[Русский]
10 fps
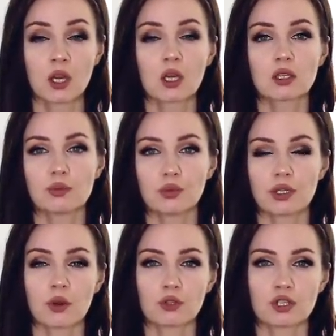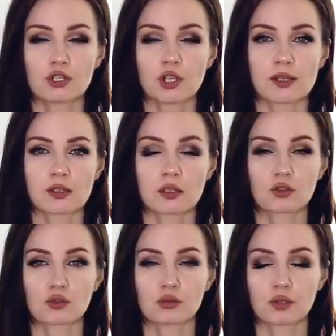тем более я очень часто
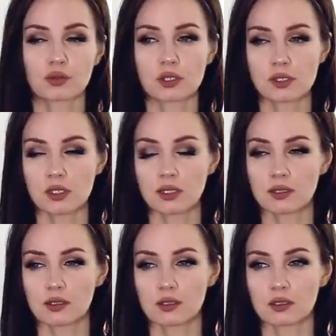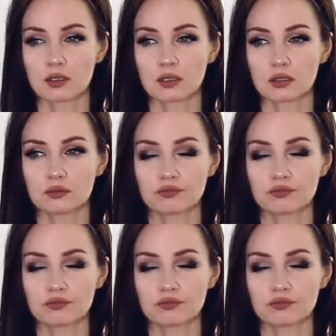ношу такой стиль, э,